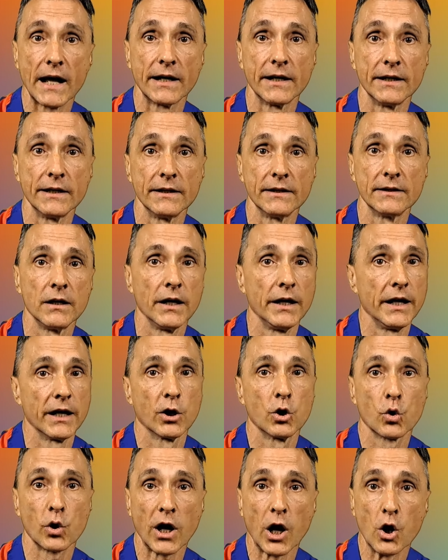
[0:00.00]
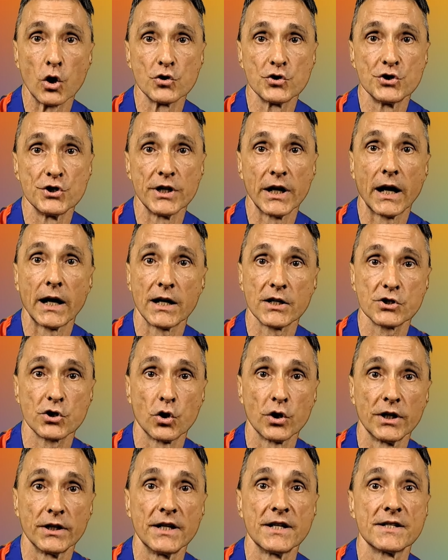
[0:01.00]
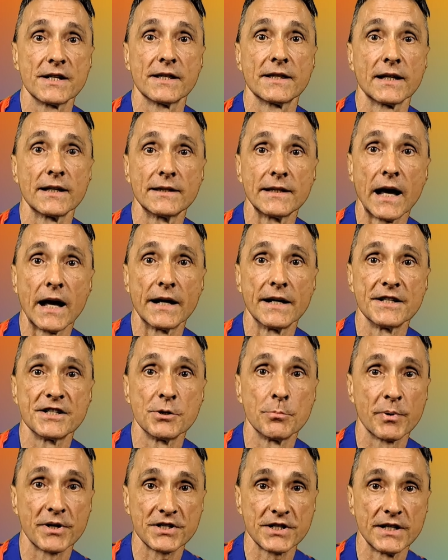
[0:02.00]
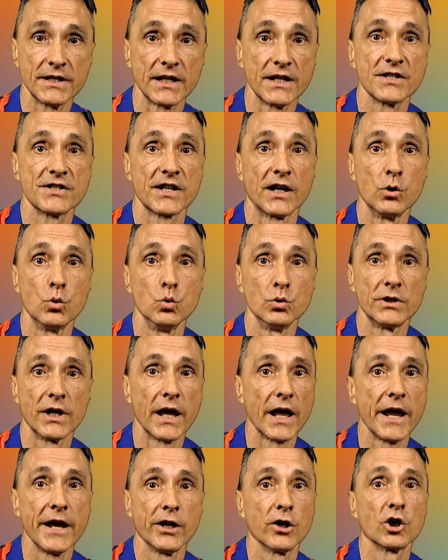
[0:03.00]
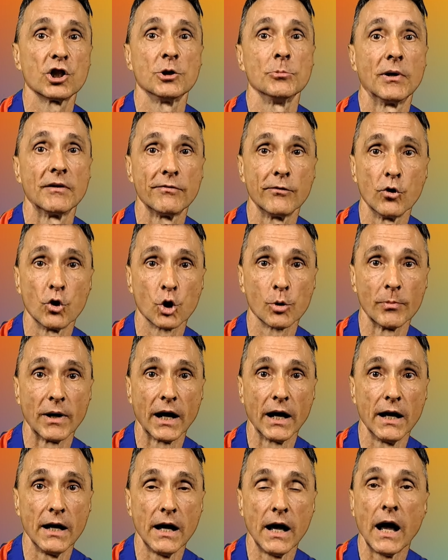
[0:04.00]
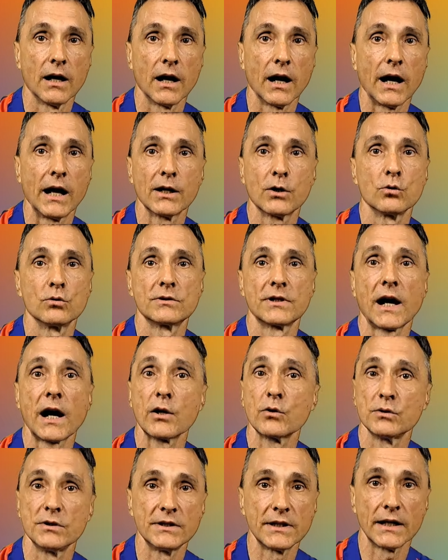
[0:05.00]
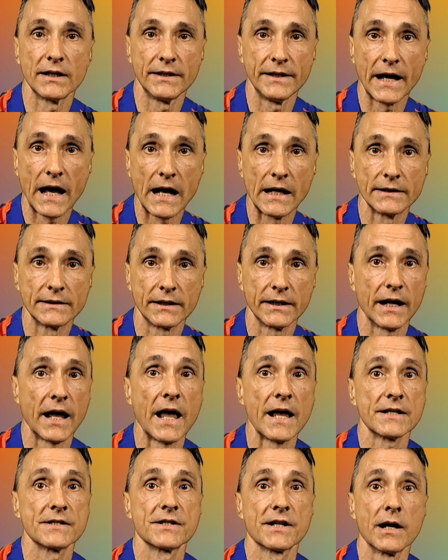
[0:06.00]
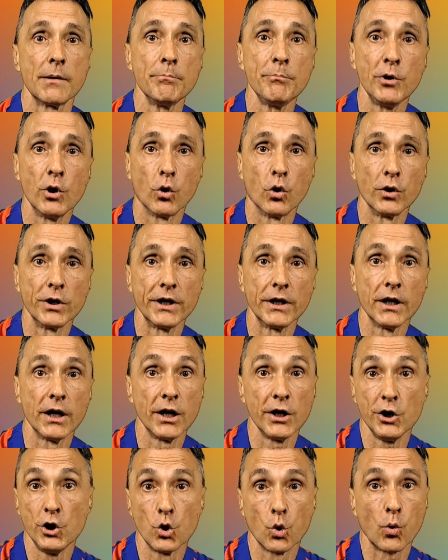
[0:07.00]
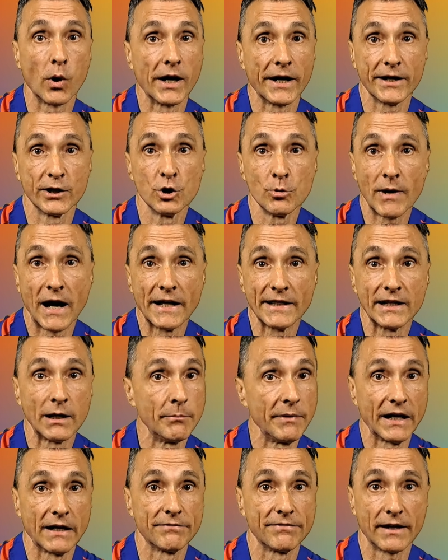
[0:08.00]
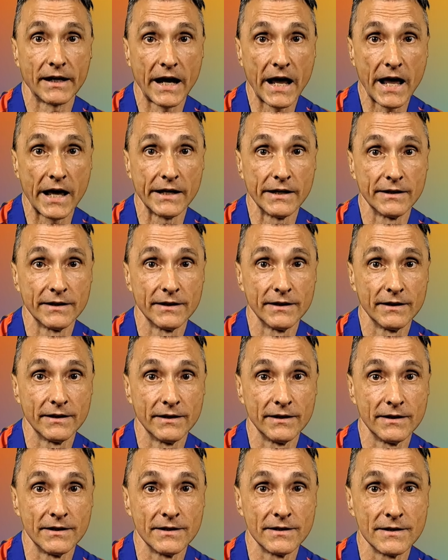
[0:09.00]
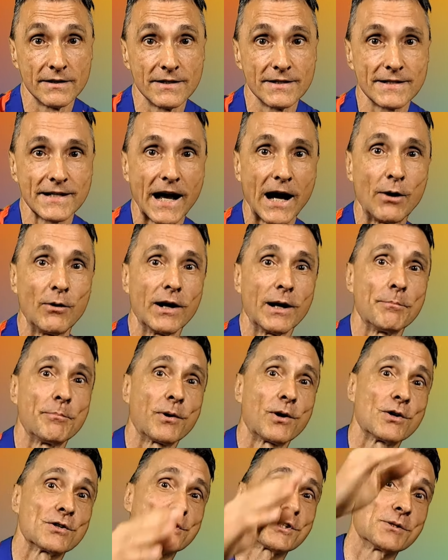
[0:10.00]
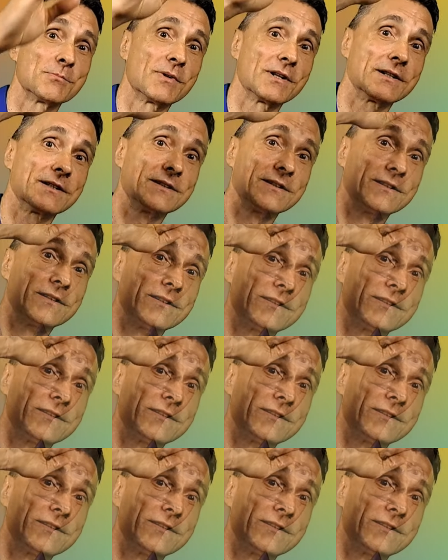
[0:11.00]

anni e ancora oggi alla soglia dei 70 anni si presenta in salute e in ottima forma, al contrario di tanti altri ex campioni, io qualche domanda me la farei. Ciao alla prossima!